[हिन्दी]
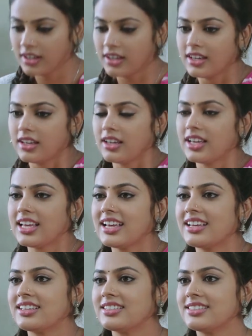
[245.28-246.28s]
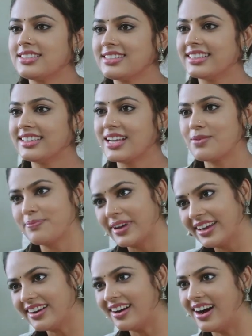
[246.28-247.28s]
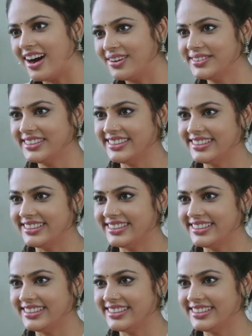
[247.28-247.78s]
हाँ बोलिए सर मेरा नाम अवनी